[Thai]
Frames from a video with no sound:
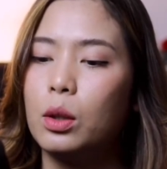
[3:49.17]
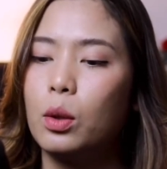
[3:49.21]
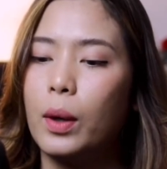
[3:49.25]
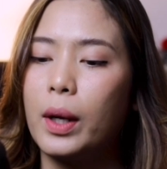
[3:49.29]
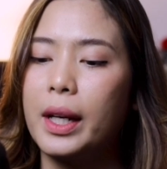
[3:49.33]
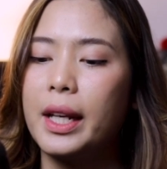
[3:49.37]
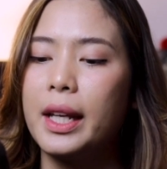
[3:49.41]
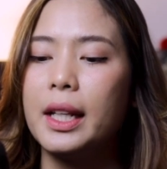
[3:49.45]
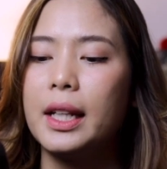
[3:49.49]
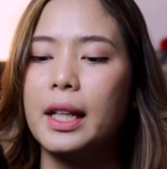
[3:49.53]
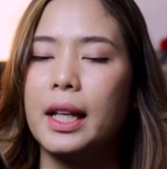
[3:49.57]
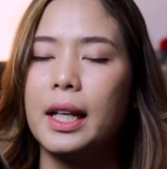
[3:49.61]
ตั
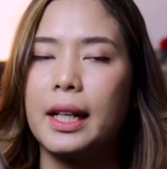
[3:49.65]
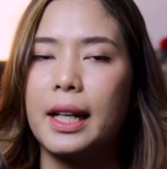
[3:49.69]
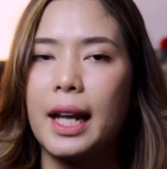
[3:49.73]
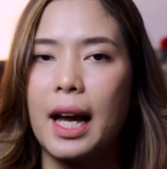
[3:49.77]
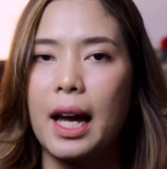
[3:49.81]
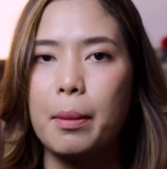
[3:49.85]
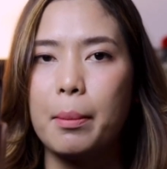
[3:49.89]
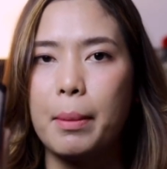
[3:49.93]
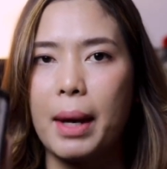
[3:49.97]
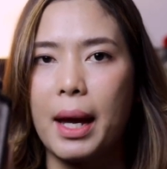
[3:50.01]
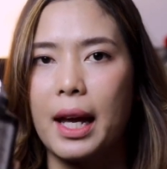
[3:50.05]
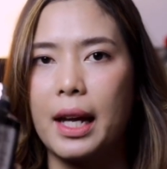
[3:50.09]
วที่ติ๊ก
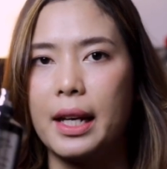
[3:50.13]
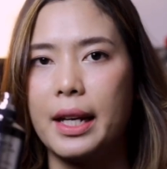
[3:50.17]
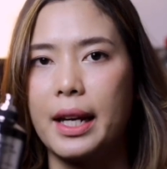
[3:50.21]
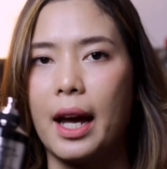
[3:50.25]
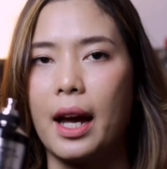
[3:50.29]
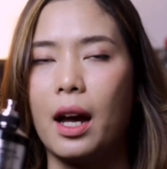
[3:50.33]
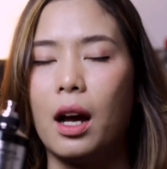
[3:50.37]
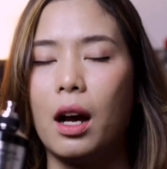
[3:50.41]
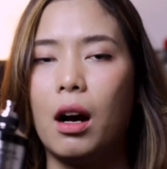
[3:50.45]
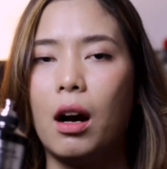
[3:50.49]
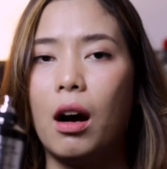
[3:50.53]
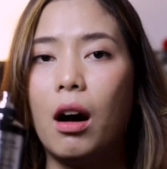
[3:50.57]
ได้มา
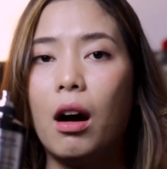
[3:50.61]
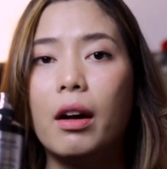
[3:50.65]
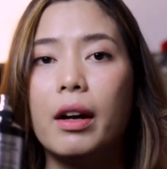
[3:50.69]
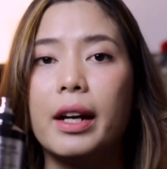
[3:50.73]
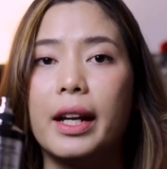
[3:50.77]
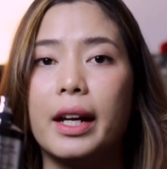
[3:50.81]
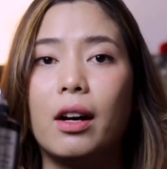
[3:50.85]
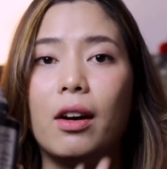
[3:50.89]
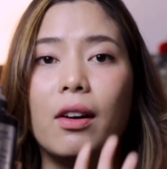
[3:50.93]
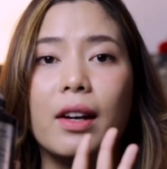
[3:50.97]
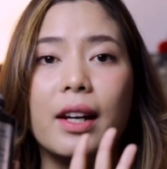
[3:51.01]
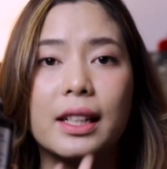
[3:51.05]
เนี่ยอ๋อ
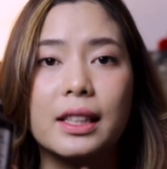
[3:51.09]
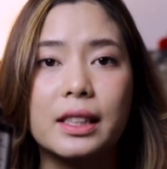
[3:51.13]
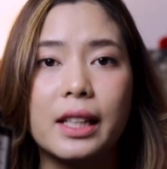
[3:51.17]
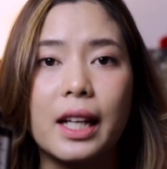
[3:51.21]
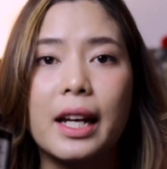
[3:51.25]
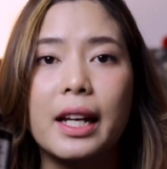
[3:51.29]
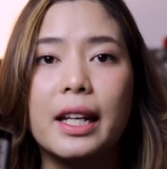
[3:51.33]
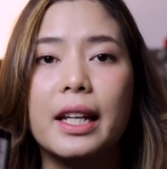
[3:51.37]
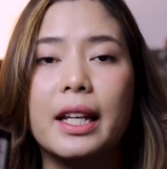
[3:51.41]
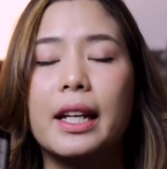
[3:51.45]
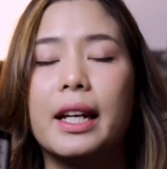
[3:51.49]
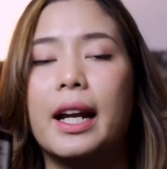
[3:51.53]
ในคอลเลก
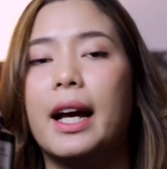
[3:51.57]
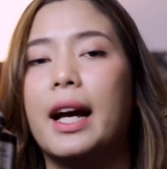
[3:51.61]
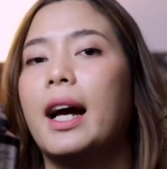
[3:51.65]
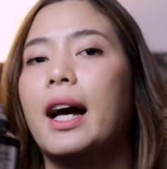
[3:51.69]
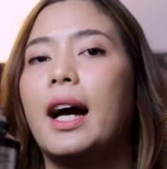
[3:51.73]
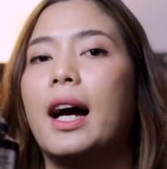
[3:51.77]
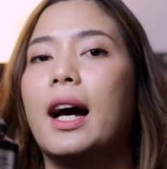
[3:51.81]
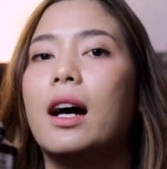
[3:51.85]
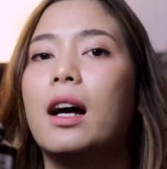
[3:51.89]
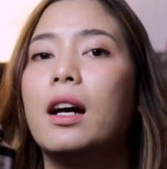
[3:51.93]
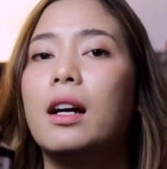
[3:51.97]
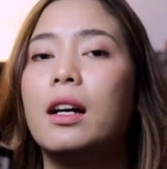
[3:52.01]
ชันนี้นะ
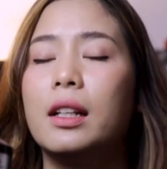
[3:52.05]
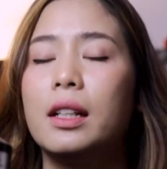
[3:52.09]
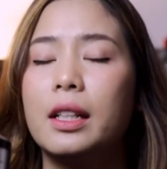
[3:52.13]
คะ